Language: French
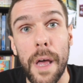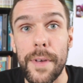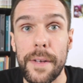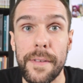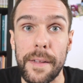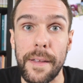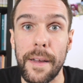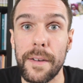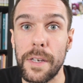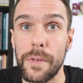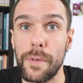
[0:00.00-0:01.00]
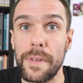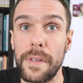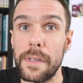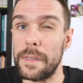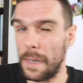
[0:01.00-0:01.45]
avec certains qui vont
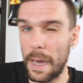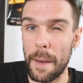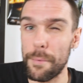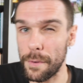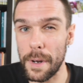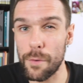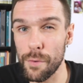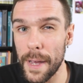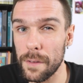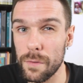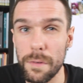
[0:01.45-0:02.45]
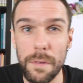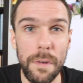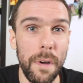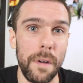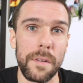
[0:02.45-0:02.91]
essayer de tirer un peu la
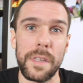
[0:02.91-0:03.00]
couverture, euh,